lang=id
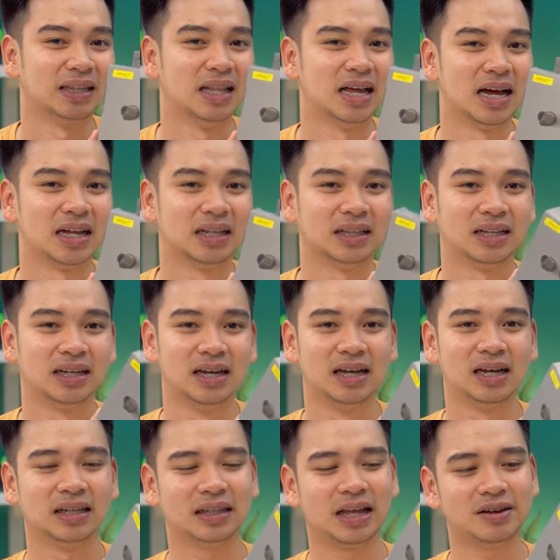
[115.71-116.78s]
Dan
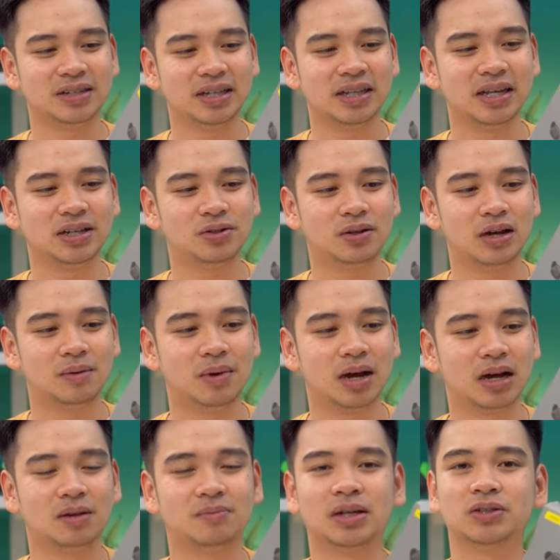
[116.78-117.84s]
TWS ini juga
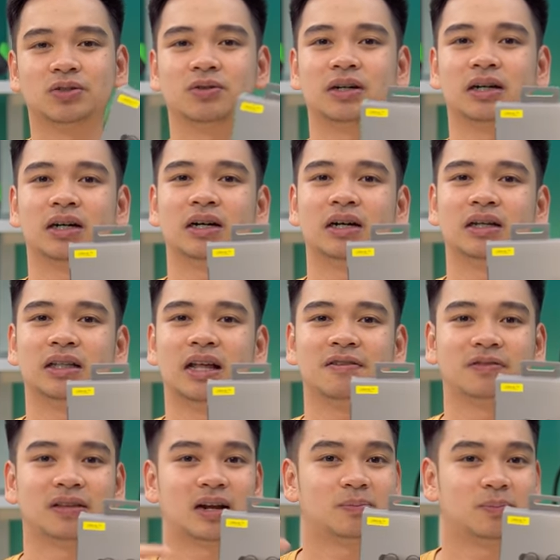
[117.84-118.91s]
bakal masuk ke
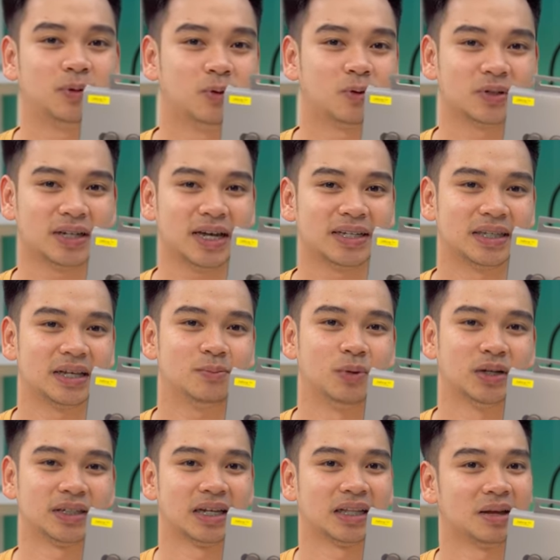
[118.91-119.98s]
daftar peluru saya sih buat saya